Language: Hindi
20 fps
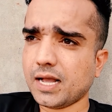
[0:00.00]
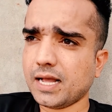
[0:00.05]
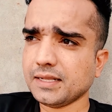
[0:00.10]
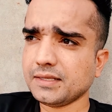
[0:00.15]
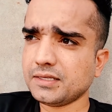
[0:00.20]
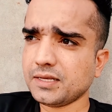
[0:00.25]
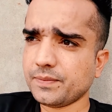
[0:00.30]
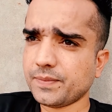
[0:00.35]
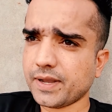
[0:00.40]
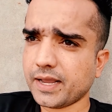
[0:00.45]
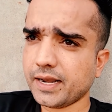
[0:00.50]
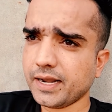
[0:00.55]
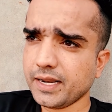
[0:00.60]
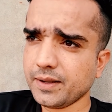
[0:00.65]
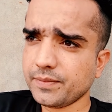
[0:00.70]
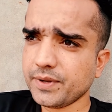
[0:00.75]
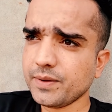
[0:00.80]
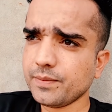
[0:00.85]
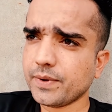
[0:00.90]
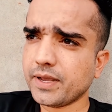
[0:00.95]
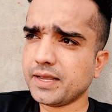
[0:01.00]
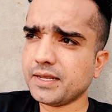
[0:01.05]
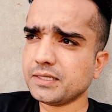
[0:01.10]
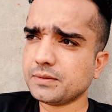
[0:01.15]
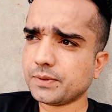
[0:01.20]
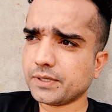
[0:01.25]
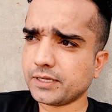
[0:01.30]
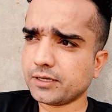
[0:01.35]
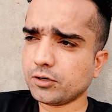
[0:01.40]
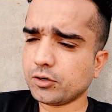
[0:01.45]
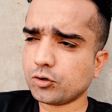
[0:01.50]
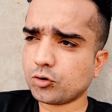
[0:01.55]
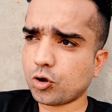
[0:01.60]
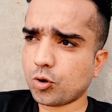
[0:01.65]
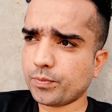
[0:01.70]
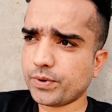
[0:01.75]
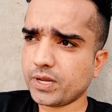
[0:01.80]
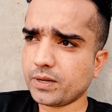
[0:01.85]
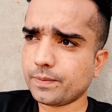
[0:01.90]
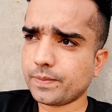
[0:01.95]
आज से पहले भी मैं इस पर्टिकुलर
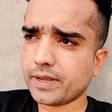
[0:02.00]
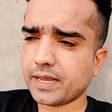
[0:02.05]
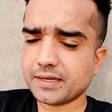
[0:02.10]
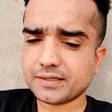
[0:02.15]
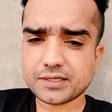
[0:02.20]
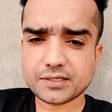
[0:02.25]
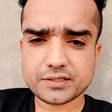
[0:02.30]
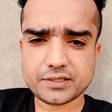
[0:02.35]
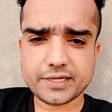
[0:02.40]
टॉपिक पे एस